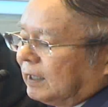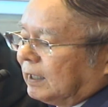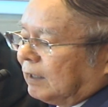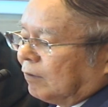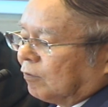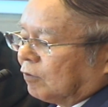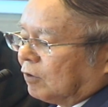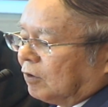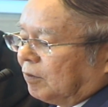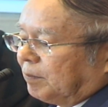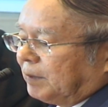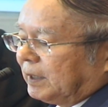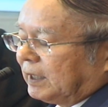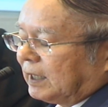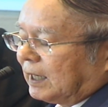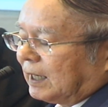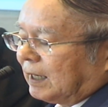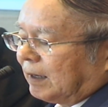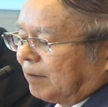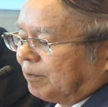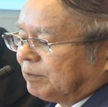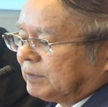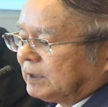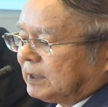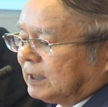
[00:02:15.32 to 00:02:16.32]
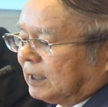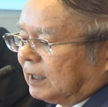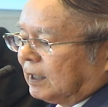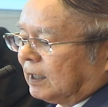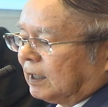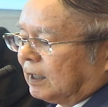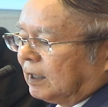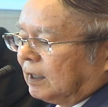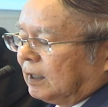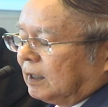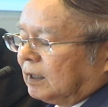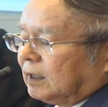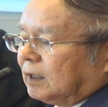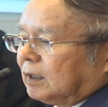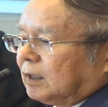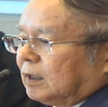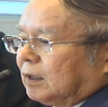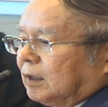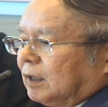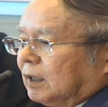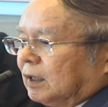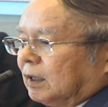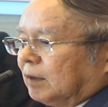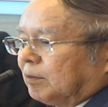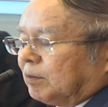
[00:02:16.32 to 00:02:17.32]
วิชาการต่างๆเช่น
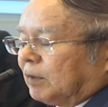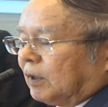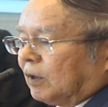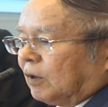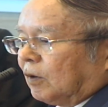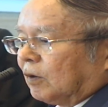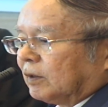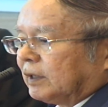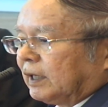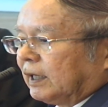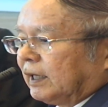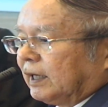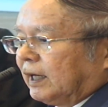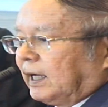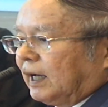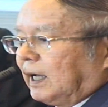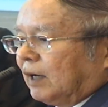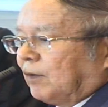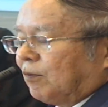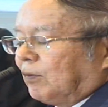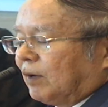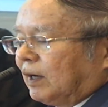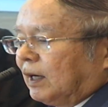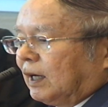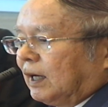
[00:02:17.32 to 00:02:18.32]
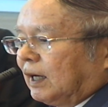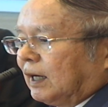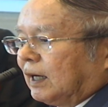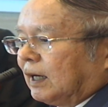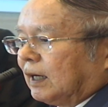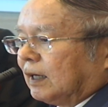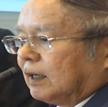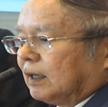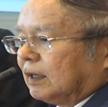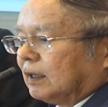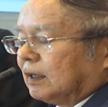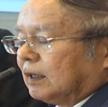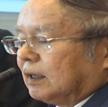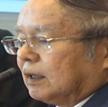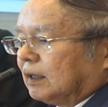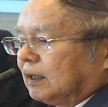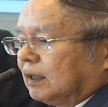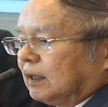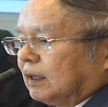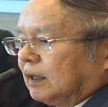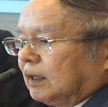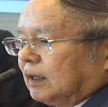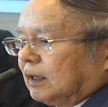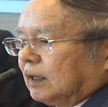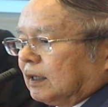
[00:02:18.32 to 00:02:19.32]
การจัดปาฐกถา
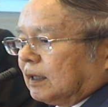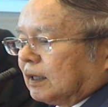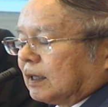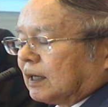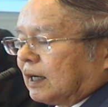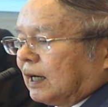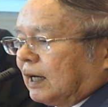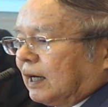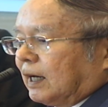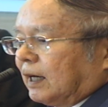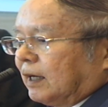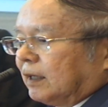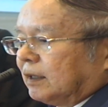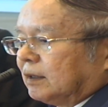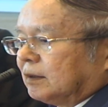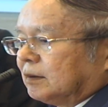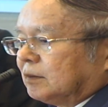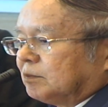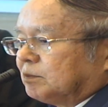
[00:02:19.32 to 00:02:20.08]
เป็นต้นค่ะ